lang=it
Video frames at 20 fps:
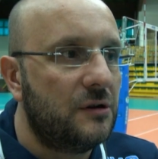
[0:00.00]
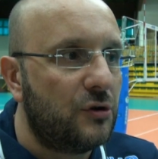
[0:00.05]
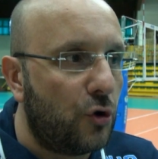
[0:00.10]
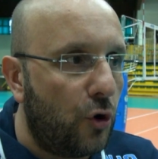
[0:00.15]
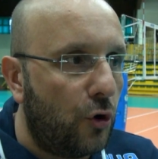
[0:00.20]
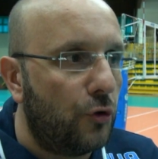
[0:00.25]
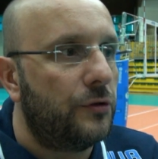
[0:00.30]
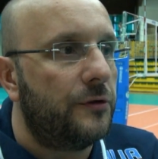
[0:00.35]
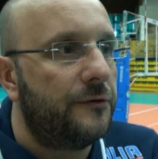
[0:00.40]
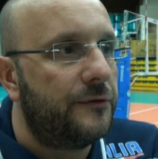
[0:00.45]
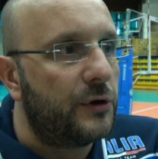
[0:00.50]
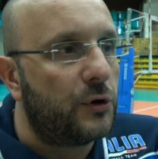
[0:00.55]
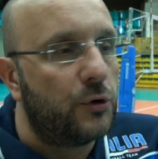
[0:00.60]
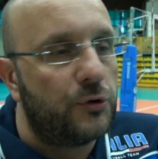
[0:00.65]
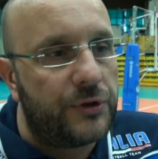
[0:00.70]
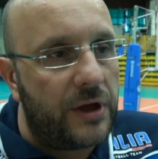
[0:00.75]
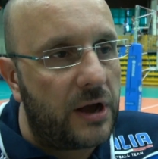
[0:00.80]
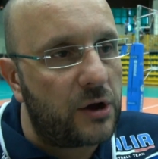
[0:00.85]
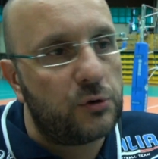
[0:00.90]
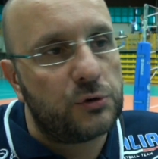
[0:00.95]
con
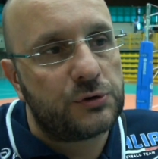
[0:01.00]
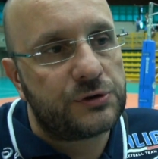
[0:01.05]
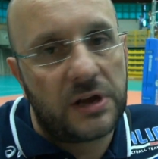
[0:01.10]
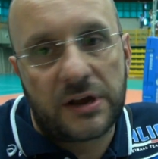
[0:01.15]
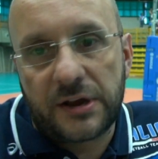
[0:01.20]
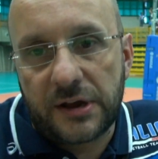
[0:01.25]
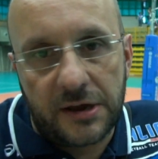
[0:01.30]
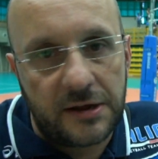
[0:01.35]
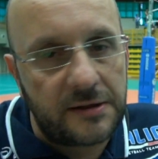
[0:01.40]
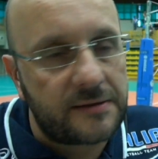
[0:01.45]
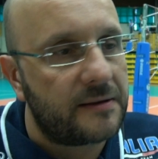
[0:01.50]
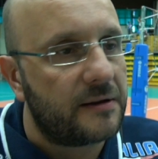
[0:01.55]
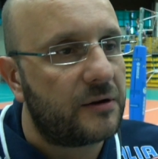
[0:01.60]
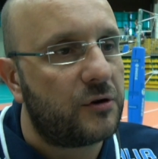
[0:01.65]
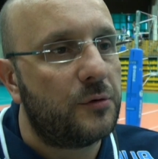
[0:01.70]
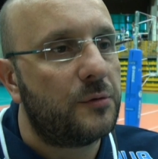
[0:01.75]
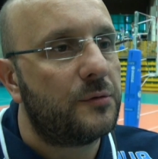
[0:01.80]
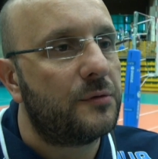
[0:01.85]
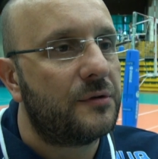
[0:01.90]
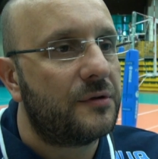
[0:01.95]
difficoltà, con stanchezza,
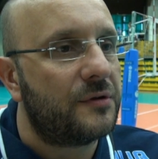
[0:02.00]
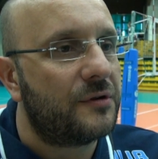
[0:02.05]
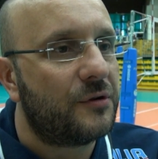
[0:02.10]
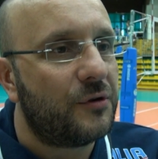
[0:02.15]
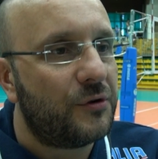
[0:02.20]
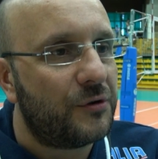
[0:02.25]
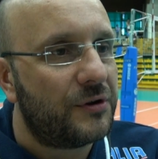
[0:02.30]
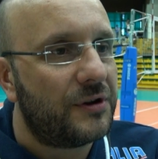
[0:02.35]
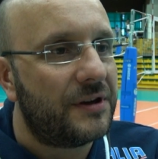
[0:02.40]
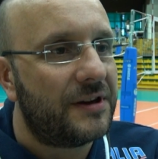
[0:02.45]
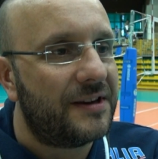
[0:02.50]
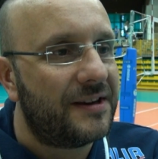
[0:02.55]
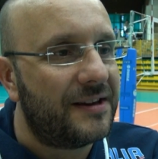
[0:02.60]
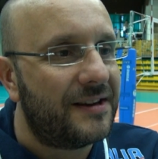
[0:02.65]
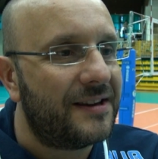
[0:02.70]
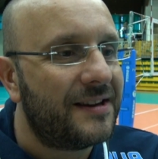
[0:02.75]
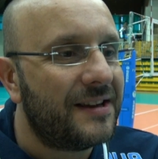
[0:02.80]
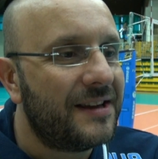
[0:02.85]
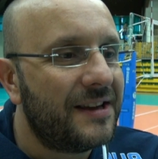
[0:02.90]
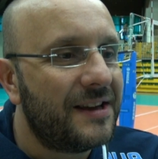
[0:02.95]
con, con
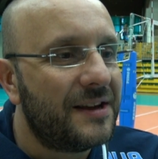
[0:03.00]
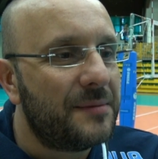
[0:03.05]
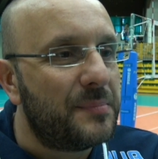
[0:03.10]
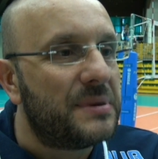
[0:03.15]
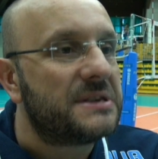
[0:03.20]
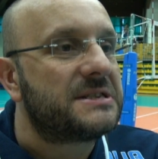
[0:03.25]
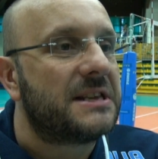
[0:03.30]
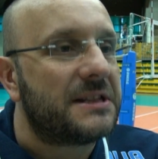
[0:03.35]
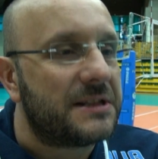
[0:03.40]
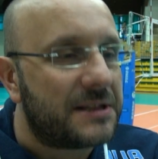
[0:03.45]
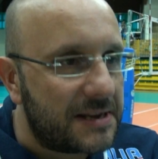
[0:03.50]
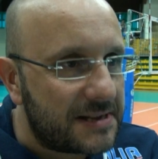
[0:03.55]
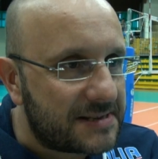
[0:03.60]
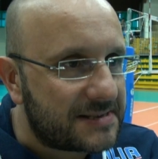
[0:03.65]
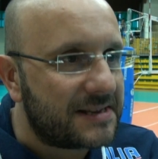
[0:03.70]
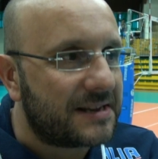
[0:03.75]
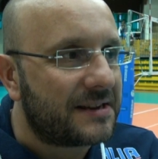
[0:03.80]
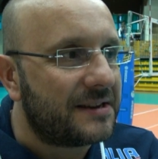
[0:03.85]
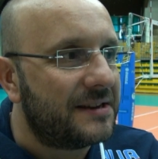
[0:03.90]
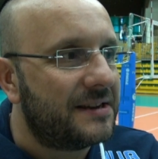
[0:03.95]
eh,
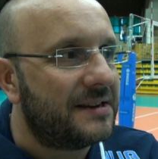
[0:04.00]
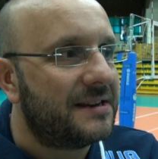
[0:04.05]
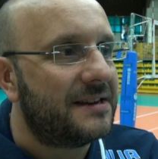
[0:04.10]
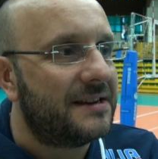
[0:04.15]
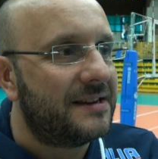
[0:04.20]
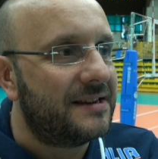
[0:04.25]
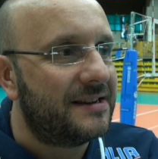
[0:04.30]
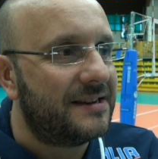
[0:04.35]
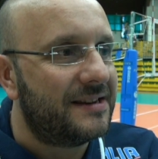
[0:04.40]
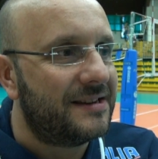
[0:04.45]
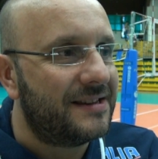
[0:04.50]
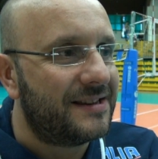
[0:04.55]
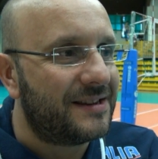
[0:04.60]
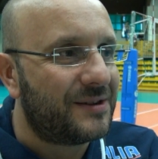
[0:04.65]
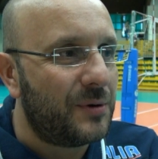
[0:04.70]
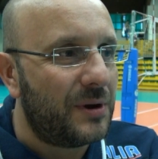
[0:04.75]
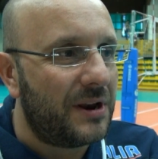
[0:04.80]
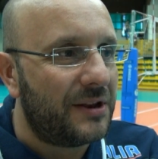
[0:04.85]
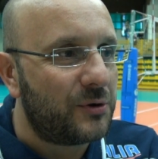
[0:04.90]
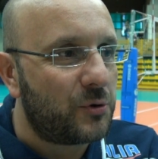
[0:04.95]
pesantezza che è
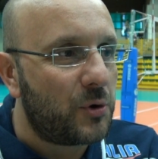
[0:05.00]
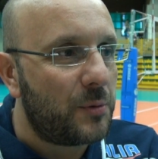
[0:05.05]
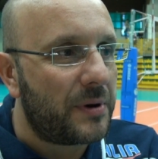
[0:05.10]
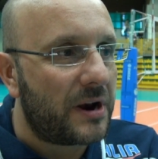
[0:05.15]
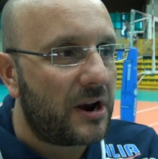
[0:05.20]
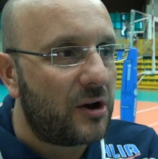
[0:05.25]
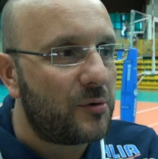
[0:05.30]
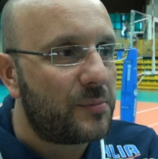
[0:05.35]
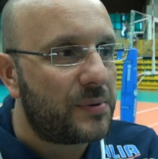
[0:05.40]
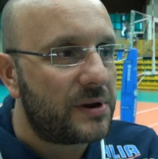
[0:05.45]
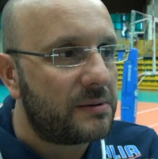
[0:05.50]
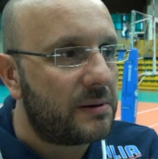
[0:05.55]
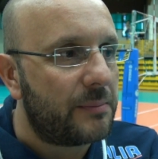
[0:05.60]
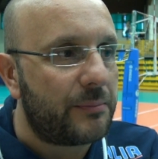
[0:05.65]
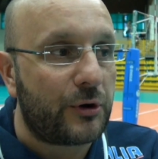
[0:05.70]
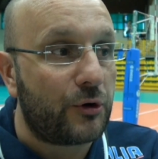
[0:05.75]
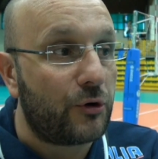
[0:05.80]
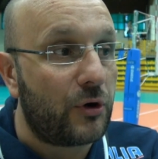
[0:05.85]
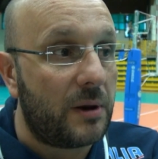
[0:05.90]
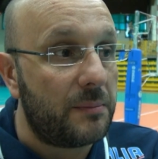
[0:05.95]
quella di cui parlavamo prima,
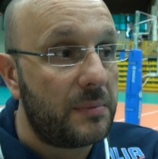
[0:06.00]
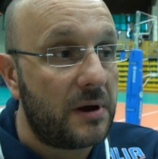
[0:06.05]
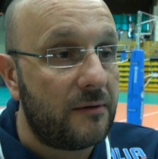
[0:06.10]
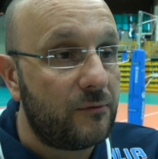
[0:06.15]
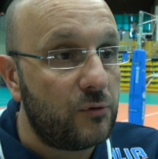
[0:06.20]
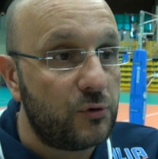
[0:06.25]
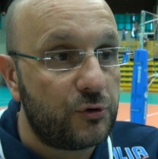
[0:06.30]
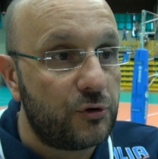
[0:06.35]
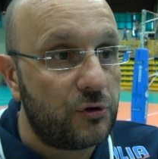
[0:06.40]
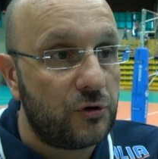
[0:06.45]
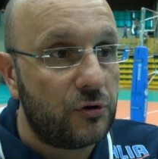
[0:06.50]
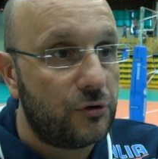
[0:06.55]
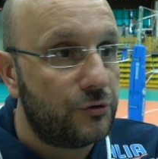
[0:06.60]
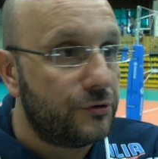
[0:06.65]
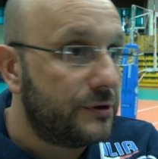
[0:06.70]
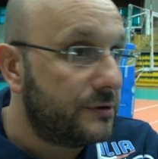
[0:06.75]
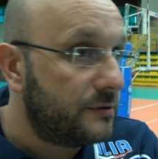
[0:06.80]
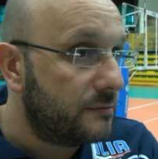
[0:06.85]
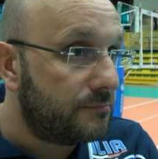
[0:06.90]
però non abbiamo avuto